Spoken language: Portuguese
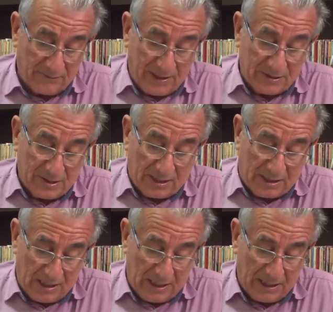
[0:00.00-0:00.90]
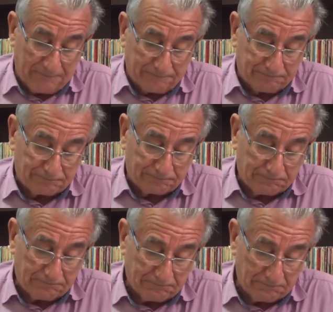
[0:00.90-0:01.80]
Veja que
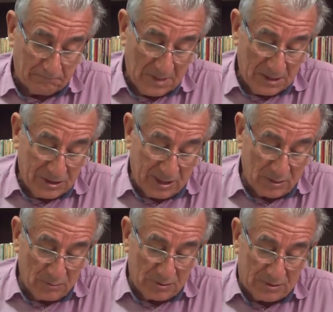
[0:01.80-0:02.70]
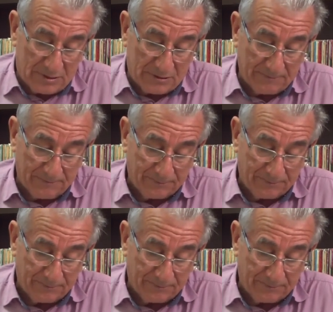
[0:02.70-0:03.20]
Jesus,